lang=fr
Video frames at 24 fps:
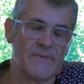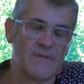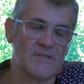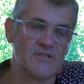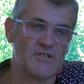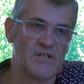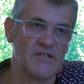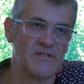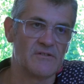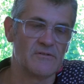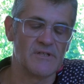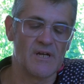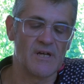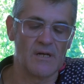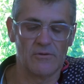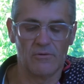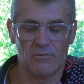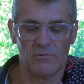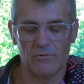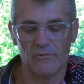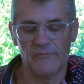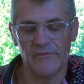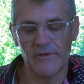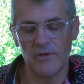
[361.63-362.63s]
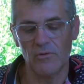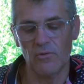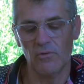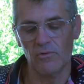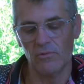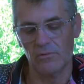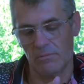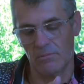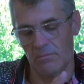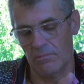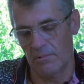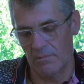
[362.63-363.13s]
J'allais te dire, donc le
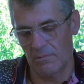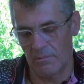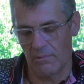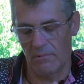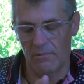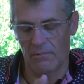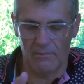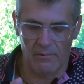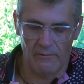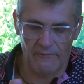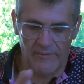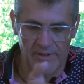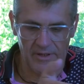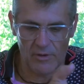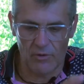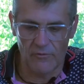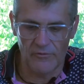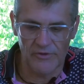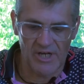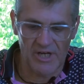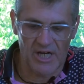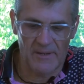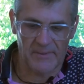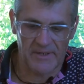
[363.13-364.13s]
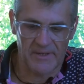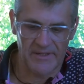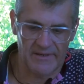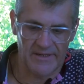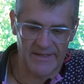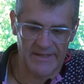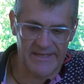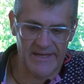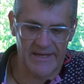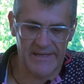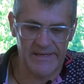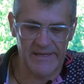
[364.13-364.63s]
vélo, on, va y revenir après dans
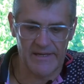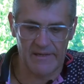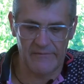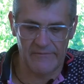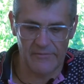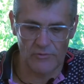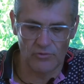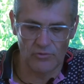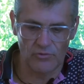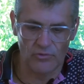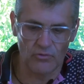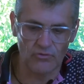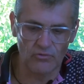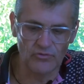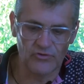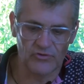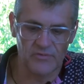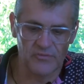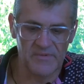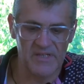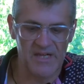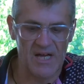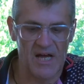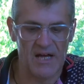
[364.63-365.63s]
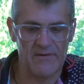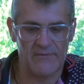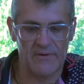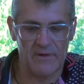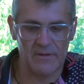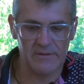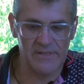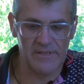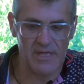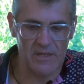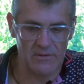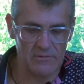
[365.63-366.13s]
la carrière, un vélo de route, mais
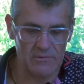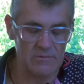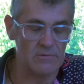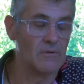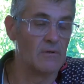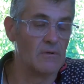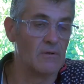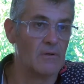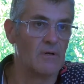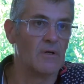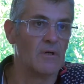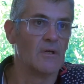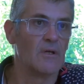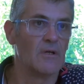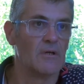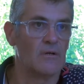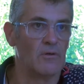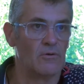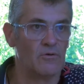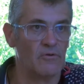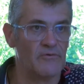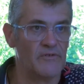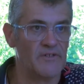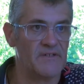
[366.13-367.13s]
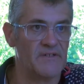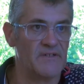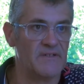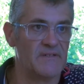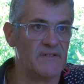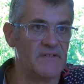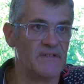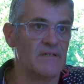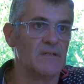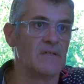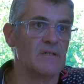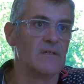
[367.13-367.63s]
avant, il y a eu le
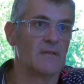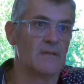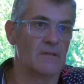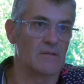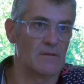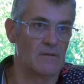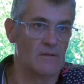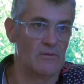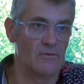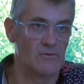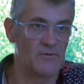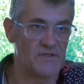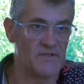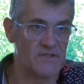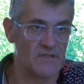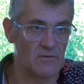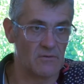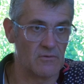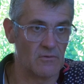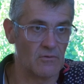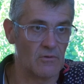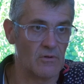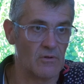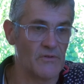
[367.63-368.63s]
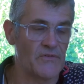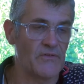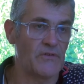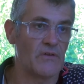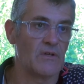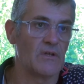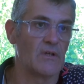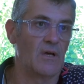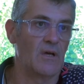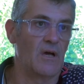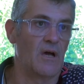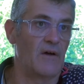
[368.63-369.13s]
VTT, euh, le
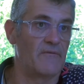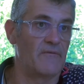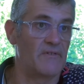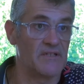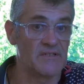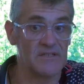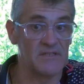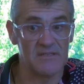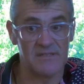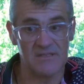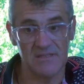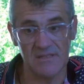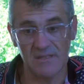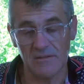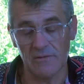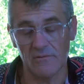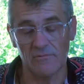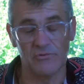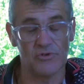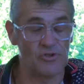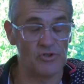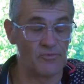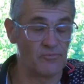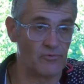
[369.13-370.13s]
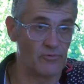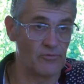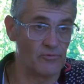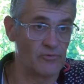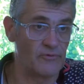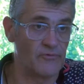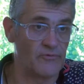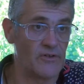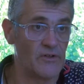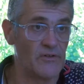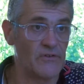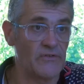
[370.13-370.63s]
cyclo-cross avec des titres de champion
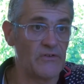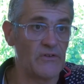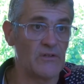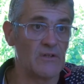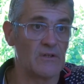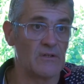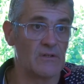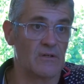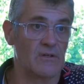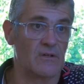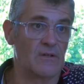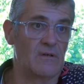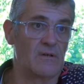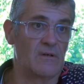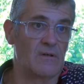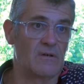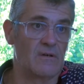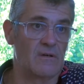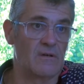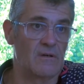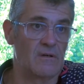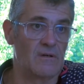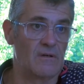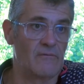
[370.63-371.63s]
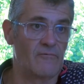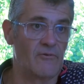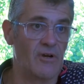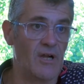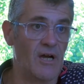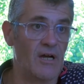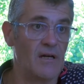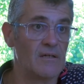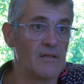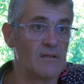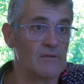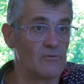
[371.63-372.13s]
de France. Mmh. Euh,
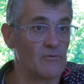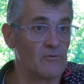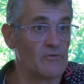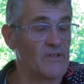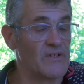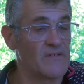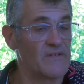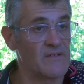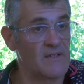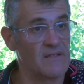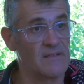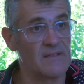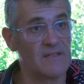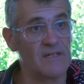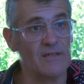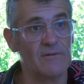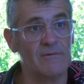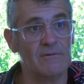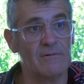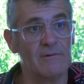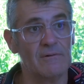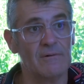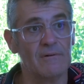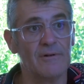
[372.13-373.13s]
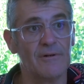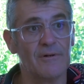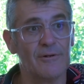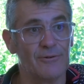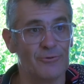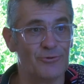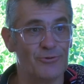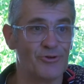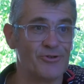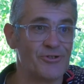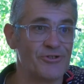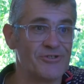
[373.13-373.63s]
voilà. Donc ça, ça a été le,
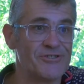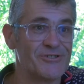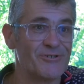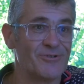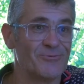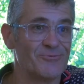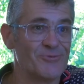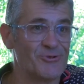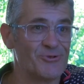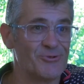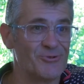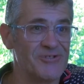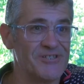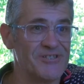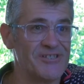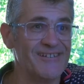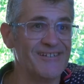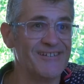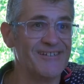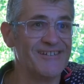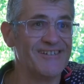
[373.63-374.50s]
jeune Jérôme Chiotti.